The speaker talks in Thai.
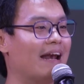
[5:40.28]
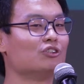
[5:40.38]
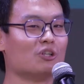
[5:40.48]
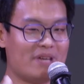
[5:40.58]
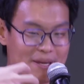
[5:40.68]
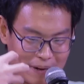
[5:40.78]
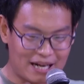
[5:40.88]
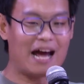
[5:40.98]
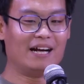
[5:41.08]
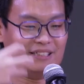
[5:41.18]
เราจะมีพ
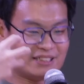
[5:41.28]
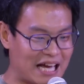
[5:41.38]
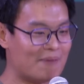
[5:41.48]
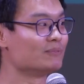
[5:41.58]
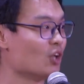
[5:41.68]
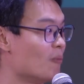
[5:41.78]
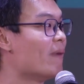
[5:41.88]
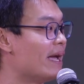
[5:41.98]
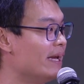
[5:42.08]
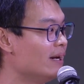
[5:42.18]
ลังที่จะทำต่อไป
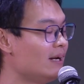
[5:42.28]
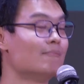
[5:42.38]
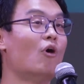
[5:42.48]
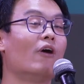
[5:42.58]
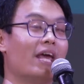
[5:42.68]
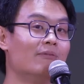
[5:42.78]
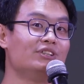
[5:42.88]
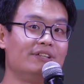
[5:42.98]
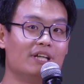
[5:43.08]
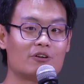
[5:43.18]
และมองเห็นว่า
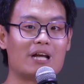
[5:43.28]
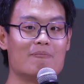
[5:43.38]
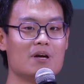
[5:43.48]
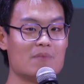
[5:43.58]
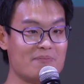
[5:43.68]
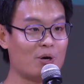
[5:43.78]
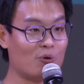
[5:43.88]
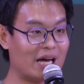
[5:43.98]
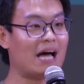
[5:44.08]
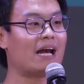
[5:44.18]
สิ่งที่เราทำมันมีคุ
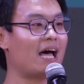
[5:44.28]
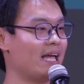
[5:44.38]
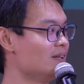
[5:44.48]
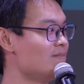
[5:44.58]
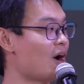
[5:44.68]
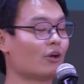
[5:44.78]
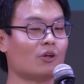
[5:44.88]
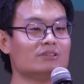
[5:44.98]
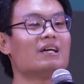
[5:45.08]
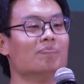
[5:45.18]
ณค่าได้มันก็
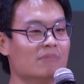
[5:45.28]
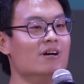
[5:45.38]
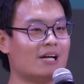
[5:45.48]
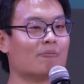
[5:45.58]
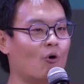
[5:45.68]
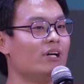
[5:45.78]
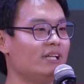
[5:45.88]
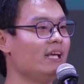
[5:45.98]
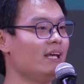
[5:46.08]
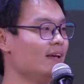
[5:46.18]
ต้องจับมือกับคน
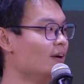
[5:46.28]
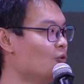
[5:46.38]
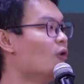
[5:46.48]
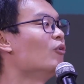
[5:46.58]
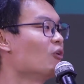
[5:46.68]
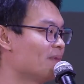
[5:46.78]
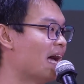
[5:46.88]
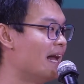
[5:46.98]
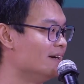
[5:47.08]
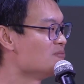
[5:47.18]
ที่ร่วมอุดม
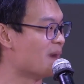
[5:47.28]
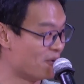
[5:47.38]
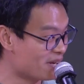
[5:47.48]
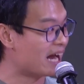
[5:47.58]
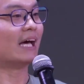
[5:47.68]
การณ์ไปด้วยกัน